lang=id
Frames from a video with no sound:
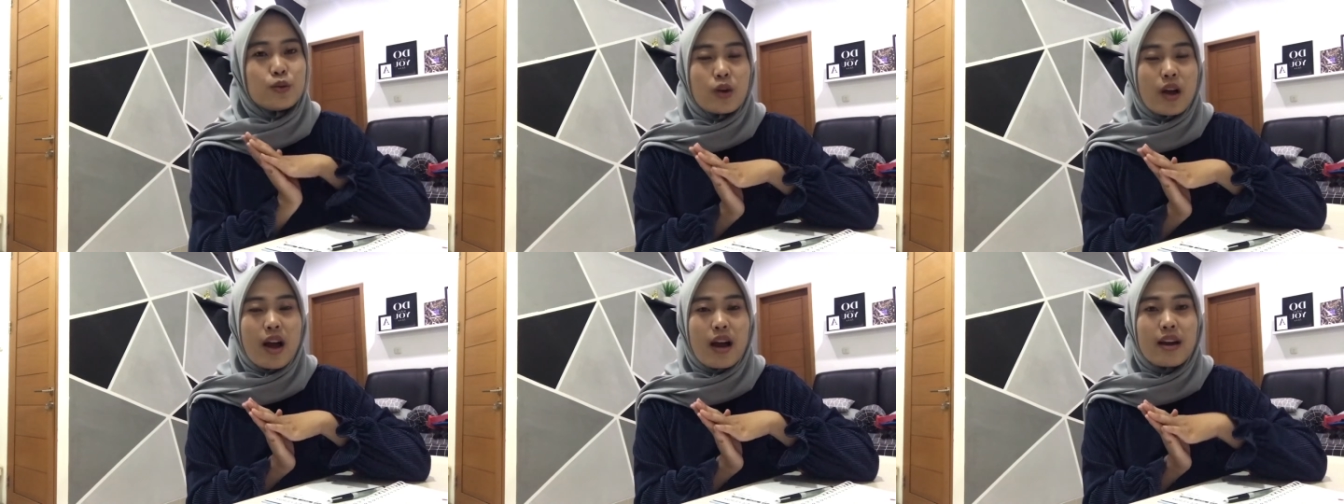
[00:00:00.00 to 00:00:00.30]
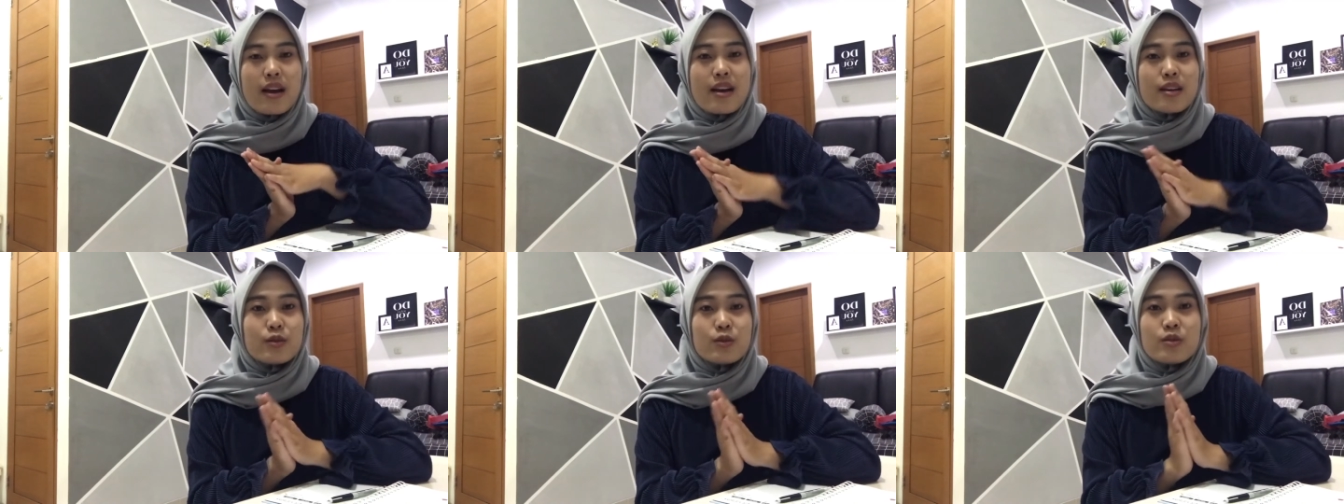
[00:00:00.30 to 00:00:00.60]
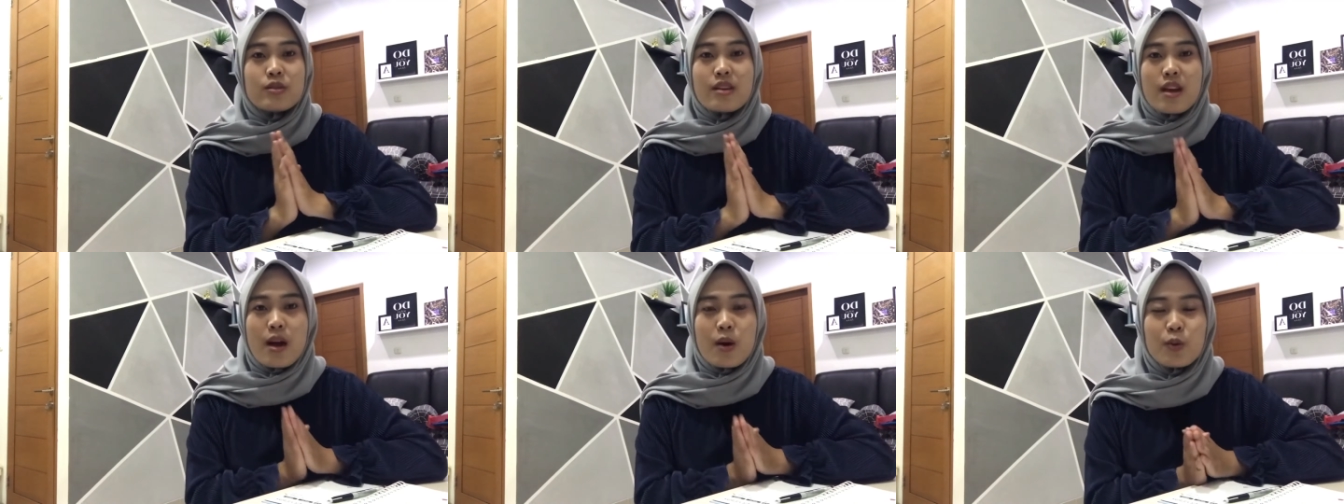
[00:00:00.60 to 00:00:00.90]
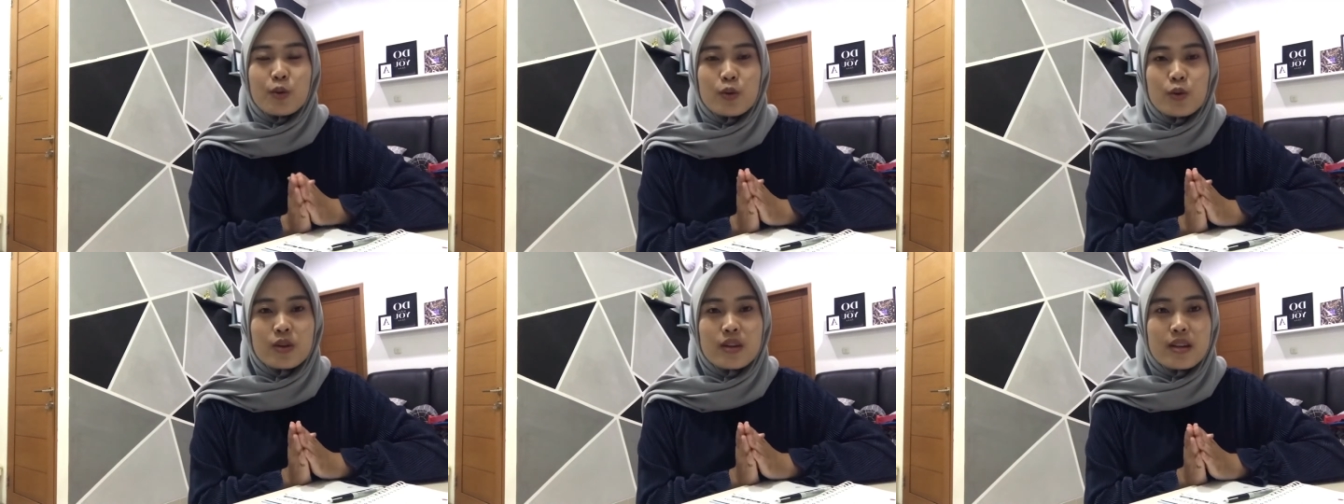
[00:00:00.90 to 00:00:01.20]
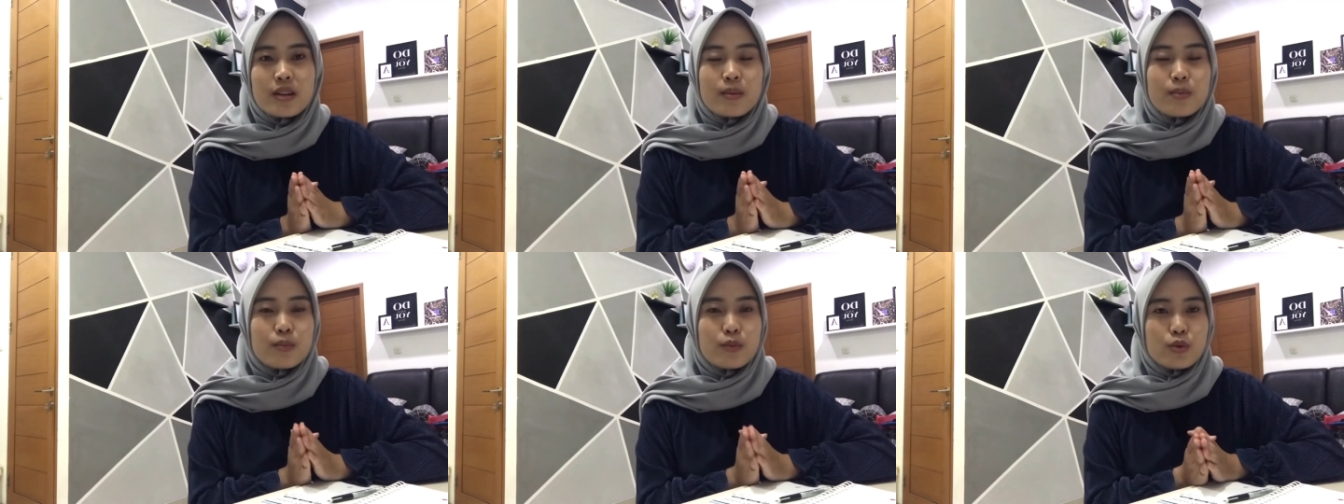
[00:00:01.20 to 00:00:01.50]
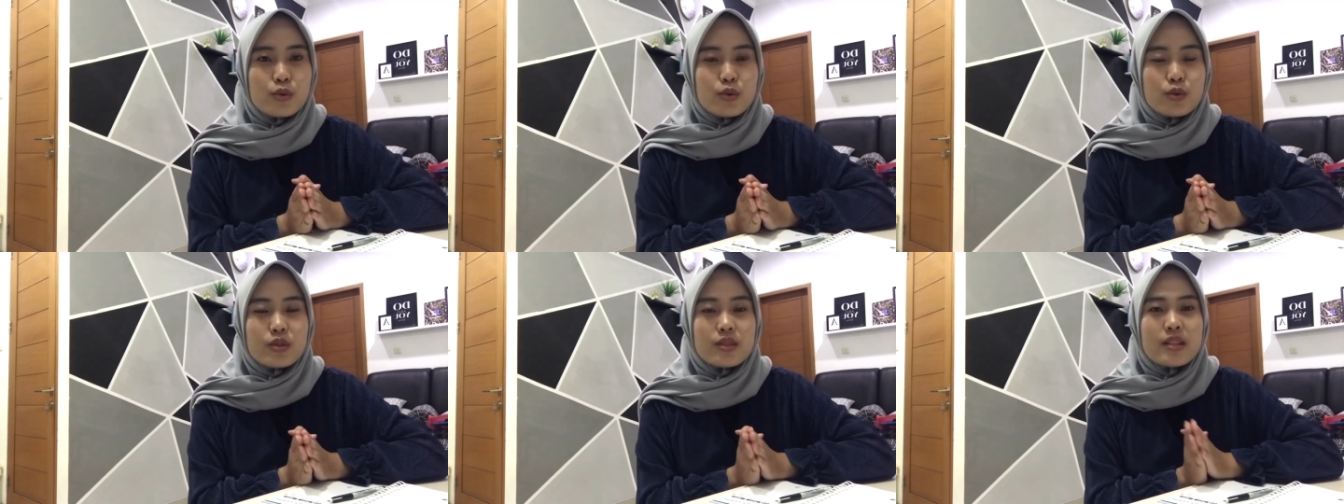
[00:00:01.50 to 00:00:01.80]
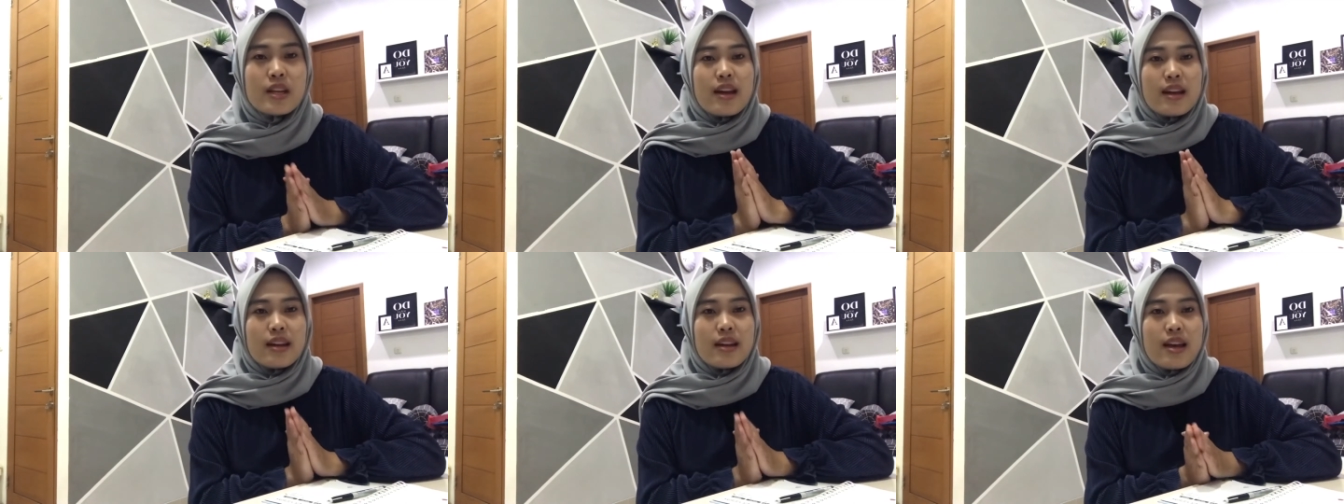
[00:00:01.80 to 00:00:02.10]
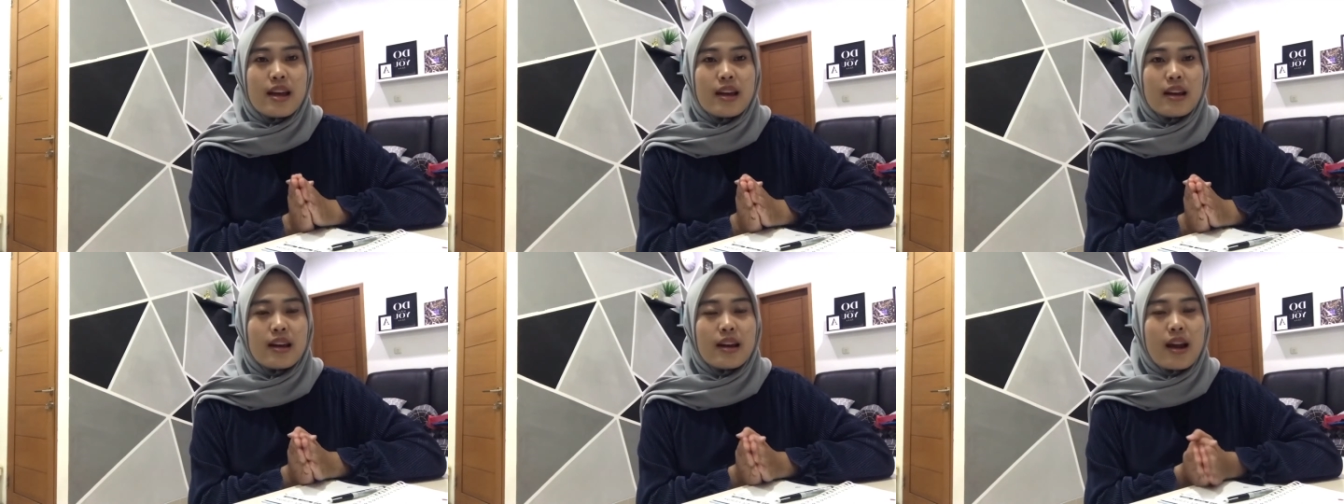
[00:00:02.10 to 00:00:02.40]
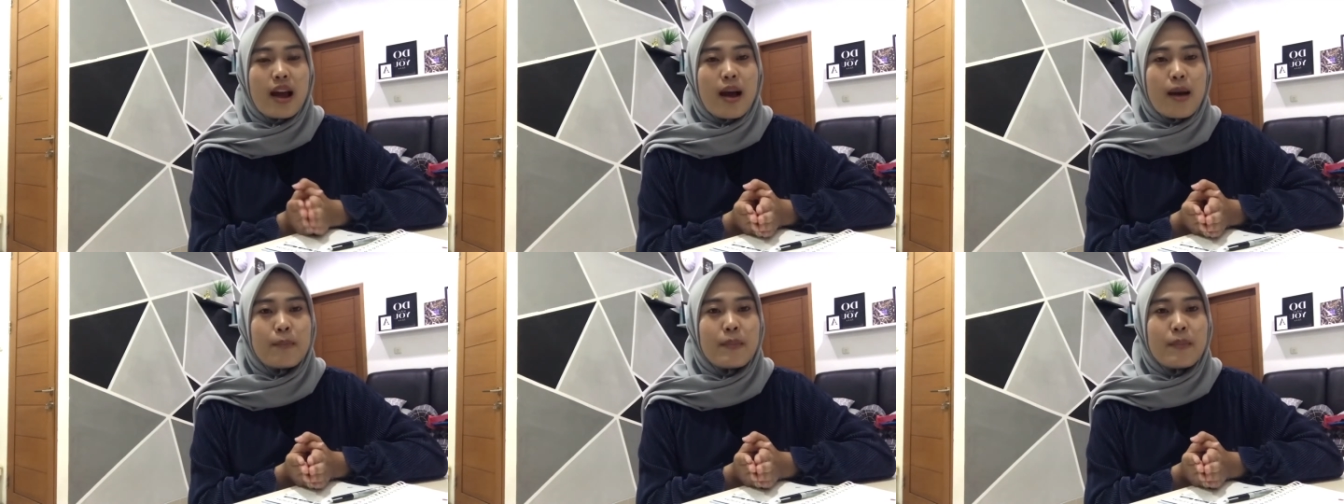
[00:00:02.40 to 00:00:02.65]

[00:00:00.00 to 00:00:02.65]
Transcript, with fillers: agak susah untuk ditembus dan